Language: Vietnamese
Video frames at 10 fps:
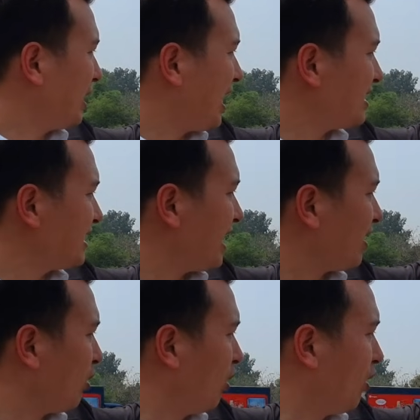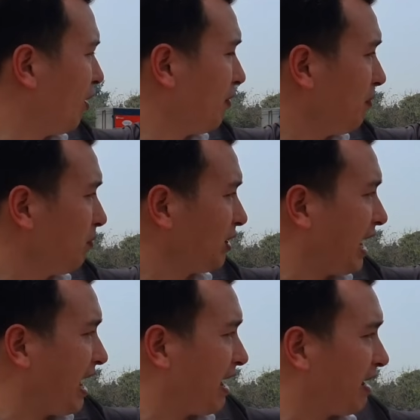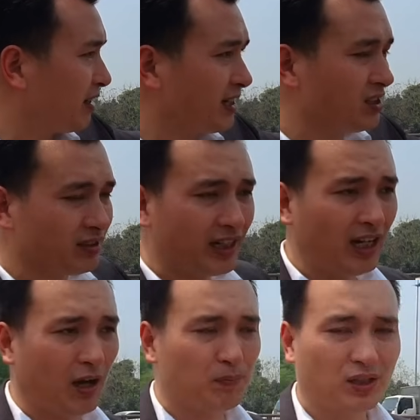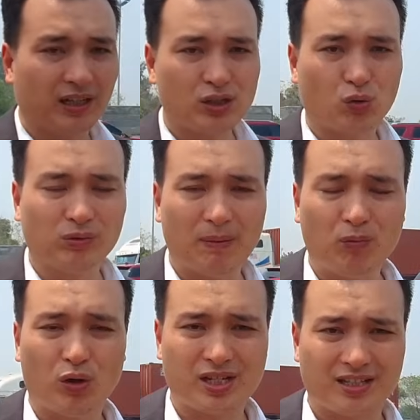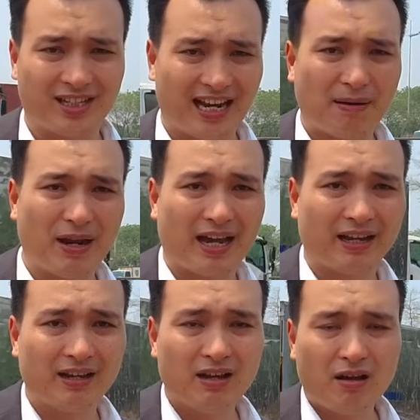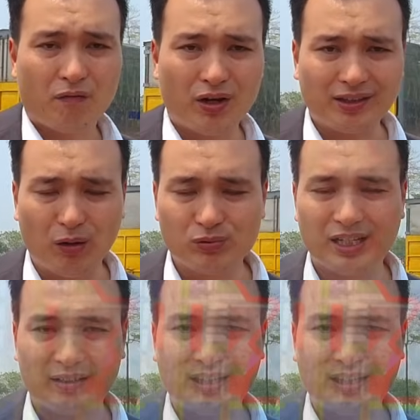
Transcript: chúng ta sẽ có cả cái sự kết hợp giữa cái trung tâm hội trợ triển lãm này với tổng